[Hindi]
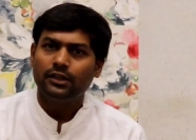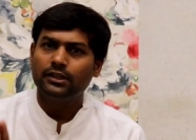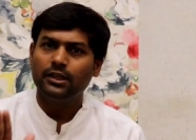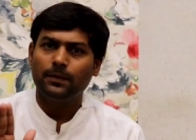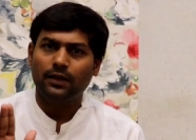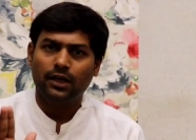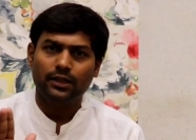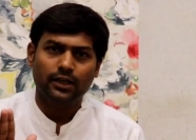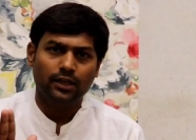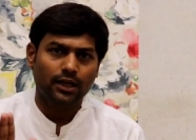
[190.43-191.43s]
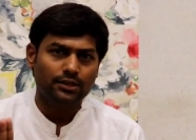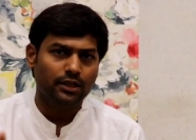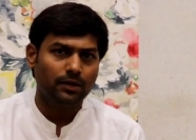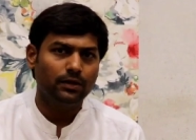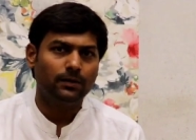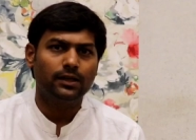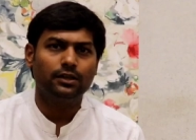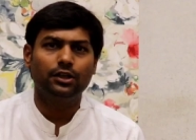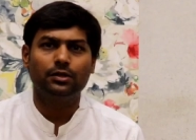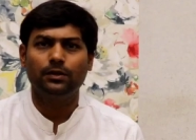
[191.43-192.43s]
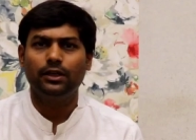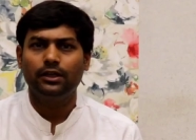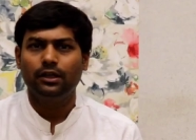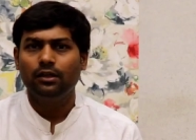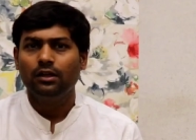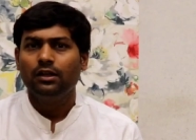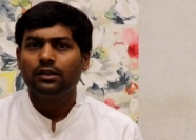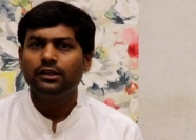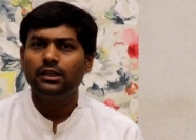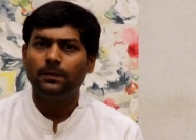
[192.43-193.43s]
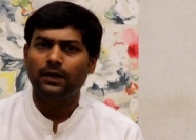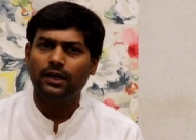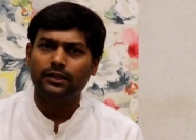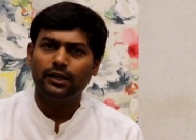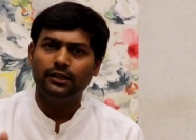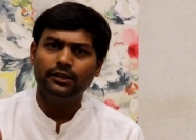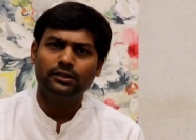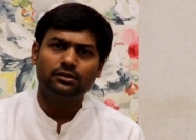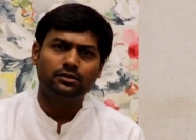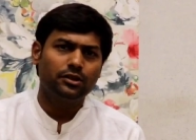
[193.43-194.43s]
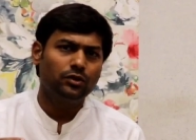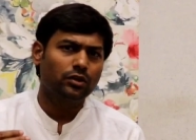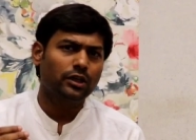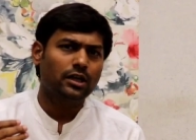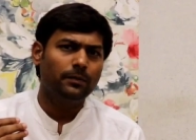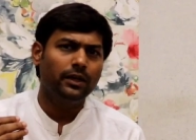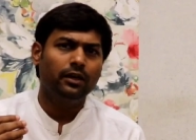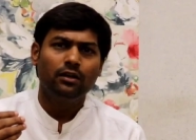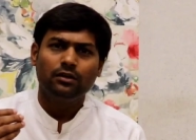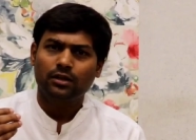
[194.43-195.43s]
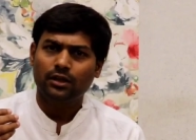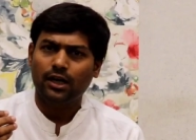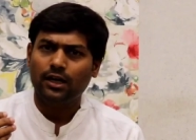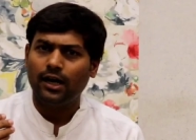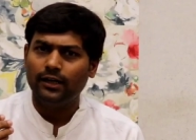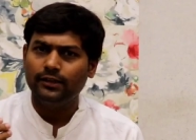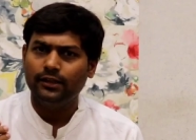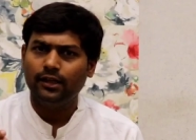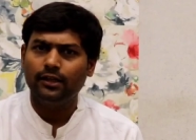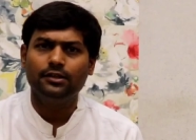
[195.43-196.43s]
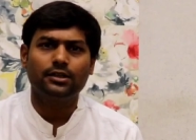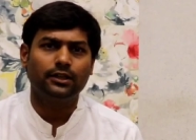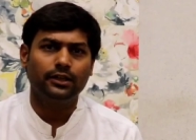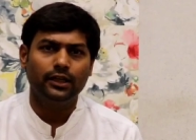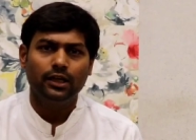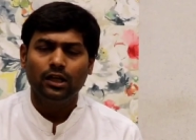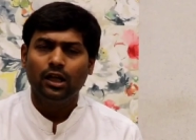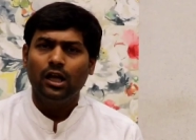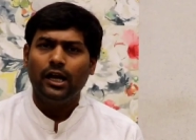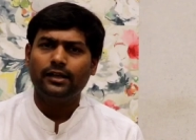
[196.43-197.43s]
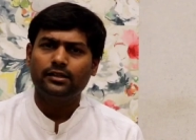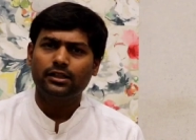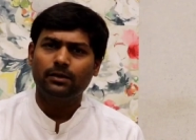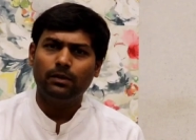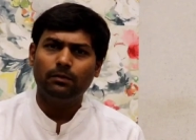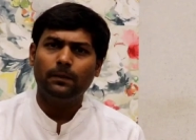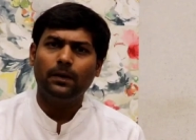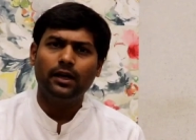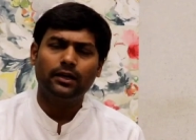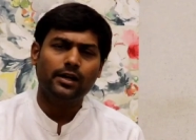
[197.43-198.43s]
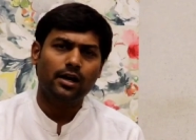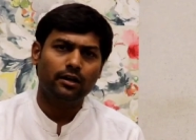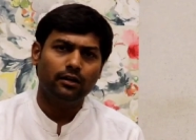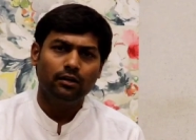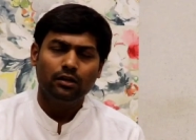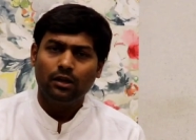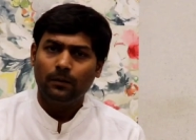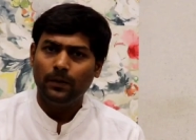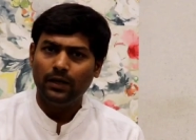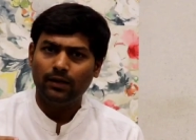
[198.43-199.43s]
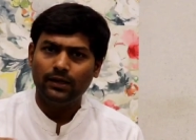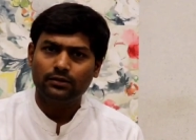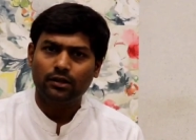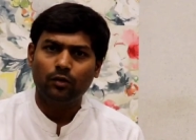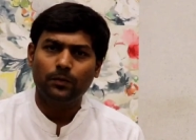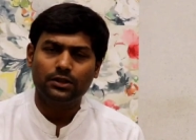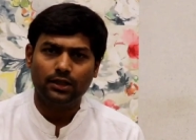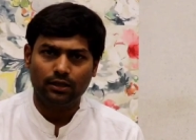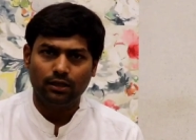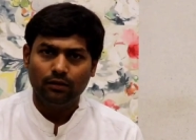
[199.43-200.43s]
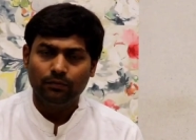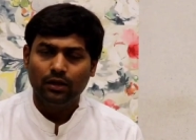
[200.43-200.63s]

किसी प्रकार की अनाज की कमी हमारे देश में नहीं है किसी प्रकार की अन्य चीजों की कमी सरकार आने देना नहीं चाहती है ऐसे समय में भय के कारण भीड़ वाले स्थानों पर जाना